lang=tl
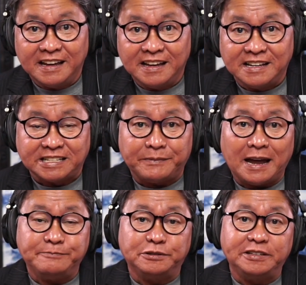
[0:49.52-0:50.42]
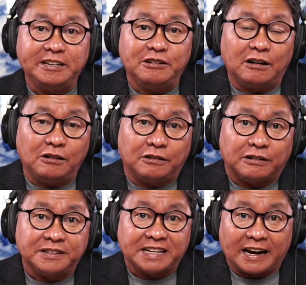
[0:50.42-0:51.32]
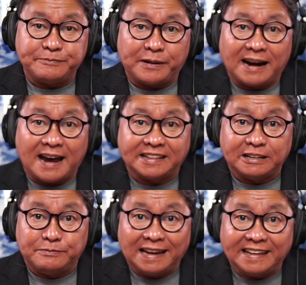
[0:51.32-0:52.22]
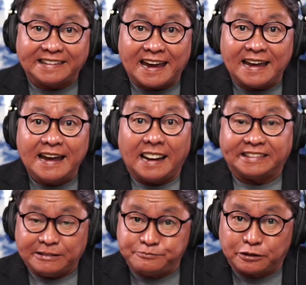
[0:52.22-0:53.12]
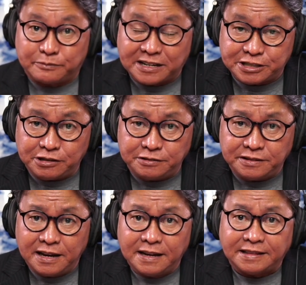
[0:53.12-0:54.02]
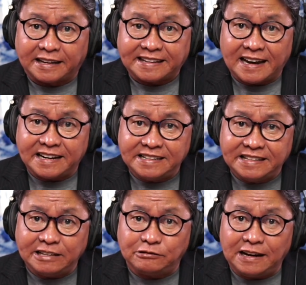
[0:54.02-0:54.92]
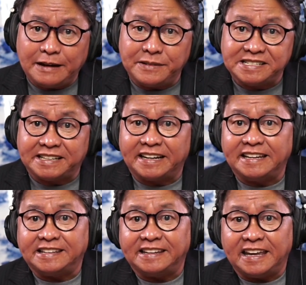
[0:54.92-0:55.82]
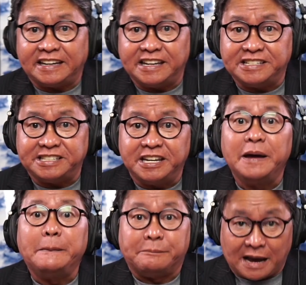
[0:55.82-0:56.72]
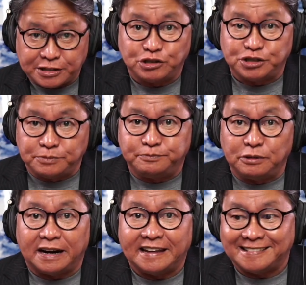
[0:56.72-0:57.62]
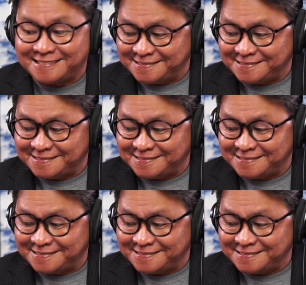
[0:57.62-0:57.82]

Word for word: Samahan po ninyo ako sa aking paghahatid balita at impormasyon na tanging dito lamang sa Rated X masusumpungan.